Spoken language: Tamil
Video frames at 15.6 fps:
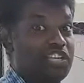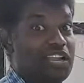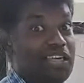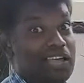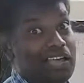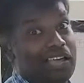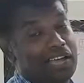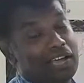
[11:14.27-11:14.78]

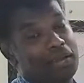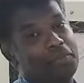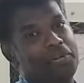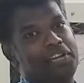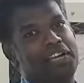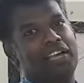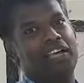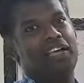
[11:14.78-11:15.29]
சலா
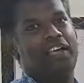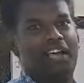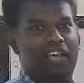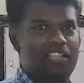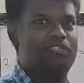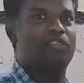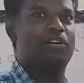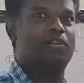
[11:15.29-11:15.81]
அப்படின்னா
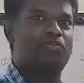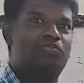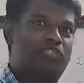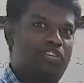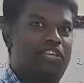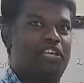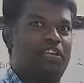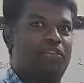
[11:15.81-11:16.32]
அது வரும்
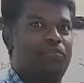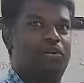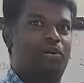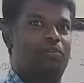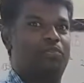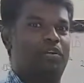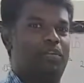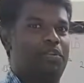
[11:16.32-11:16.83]
சீக்கிரம்
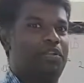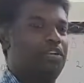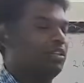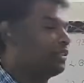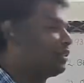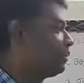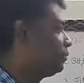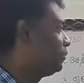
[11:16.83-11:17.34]
வரும் அப்படின்னு
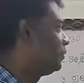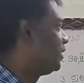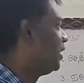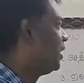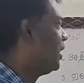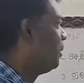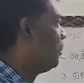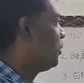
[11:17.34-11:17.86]
அர்த்தம்
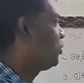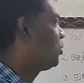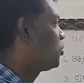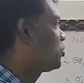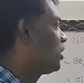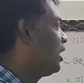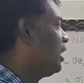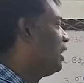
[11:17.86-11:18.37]

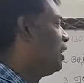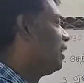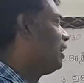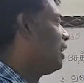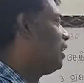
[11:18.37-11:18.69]
மெத்துசலா